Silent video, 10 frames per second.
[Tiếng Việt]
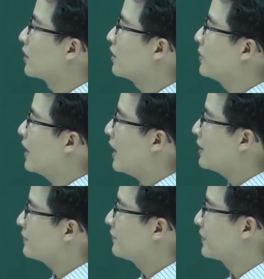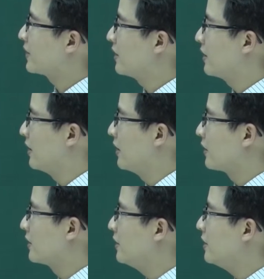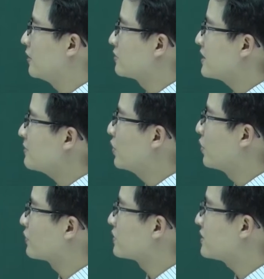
Câu mười hai. Ký hiệu Z một,